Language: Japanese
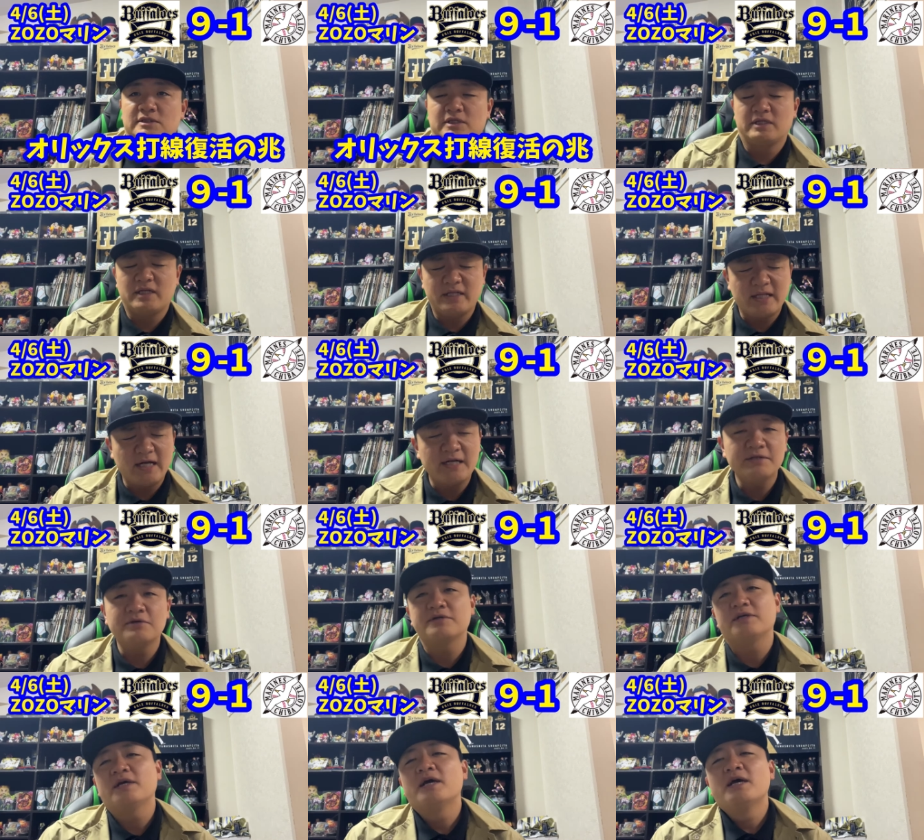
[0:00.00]
でね、何よ
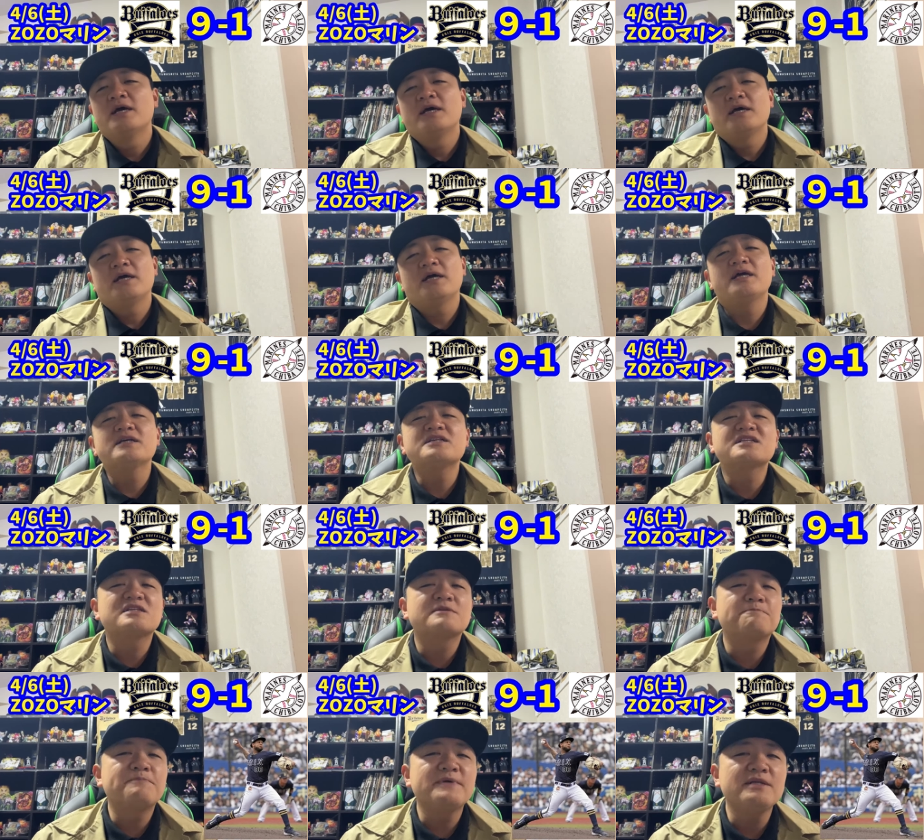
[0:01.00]
り、
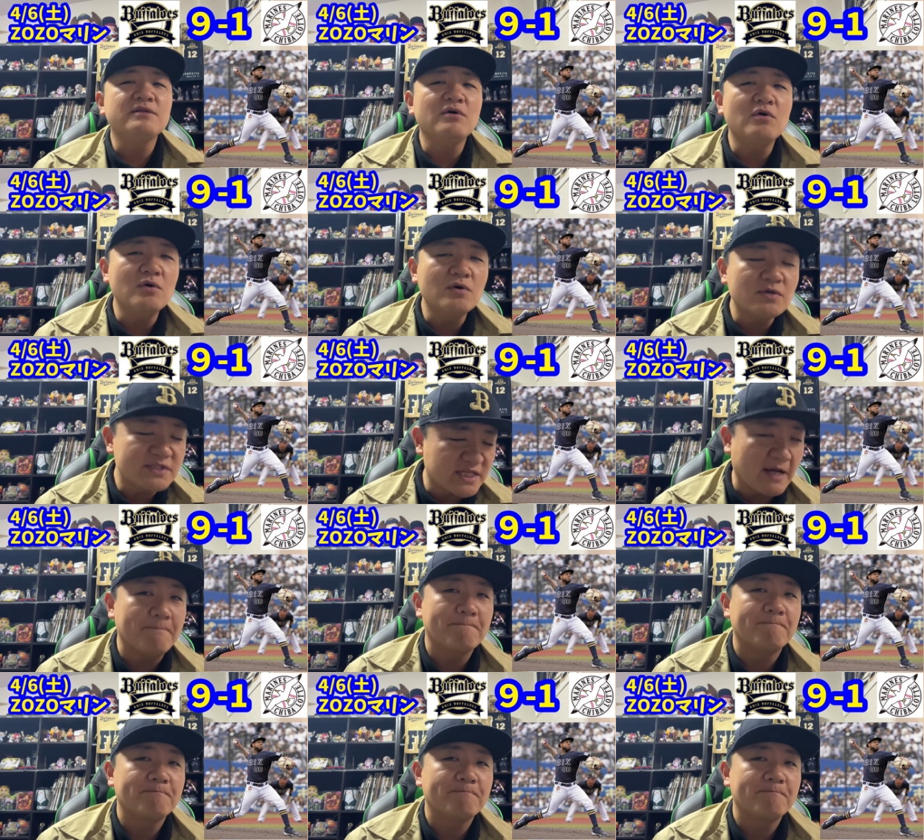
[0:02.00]
エスピノーザ